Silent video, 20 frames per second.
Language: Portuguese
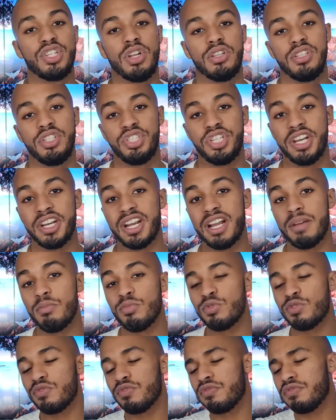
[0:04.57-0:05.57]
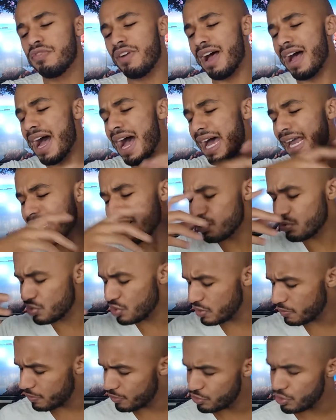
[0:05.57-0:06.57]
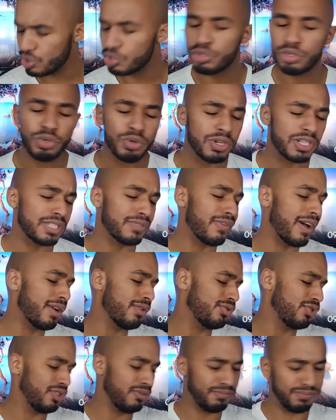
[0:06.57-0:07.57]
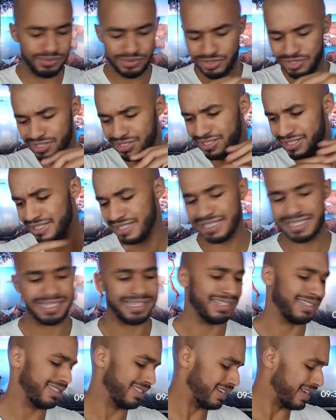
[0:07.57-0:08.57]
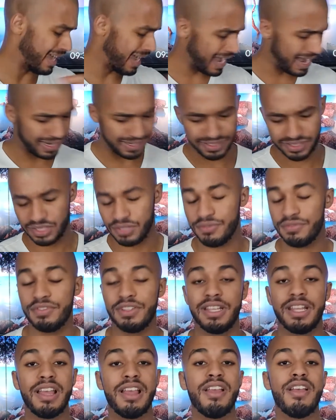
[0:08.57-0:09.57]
nós enxergamos vários tipos de truques, vários tipos de dicas, hacks, enfim,